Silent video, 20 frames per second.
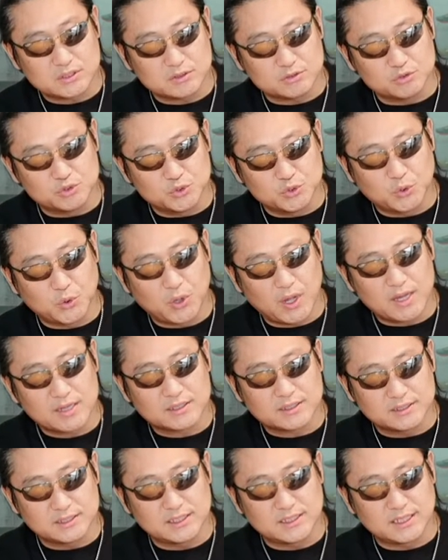운동화
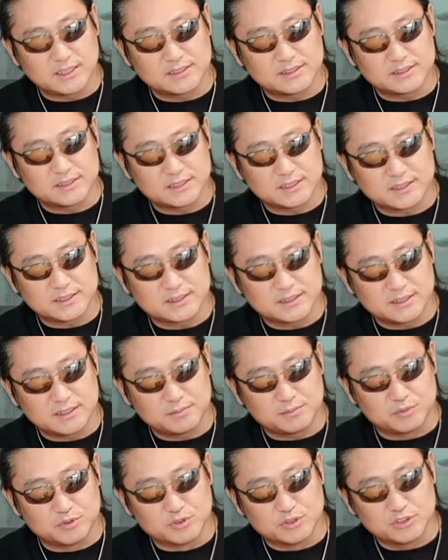끈이라든지 끈을
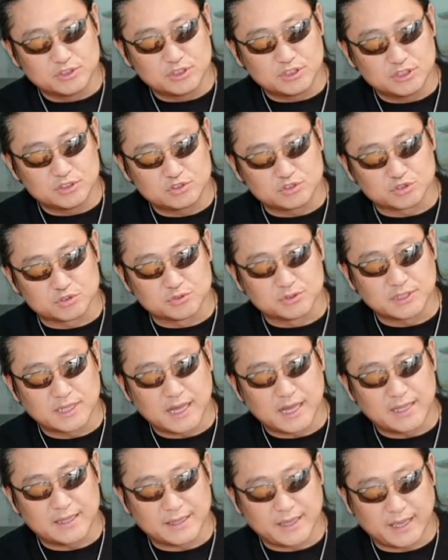묶는
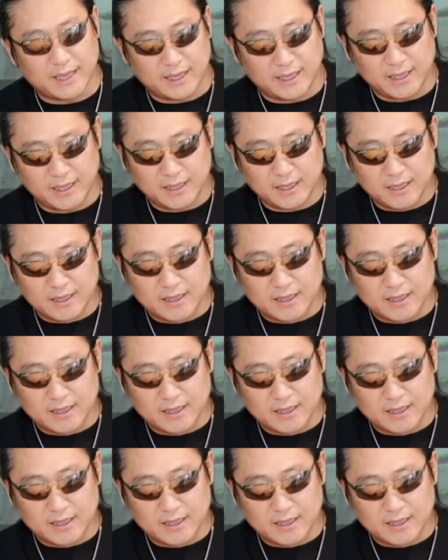중간에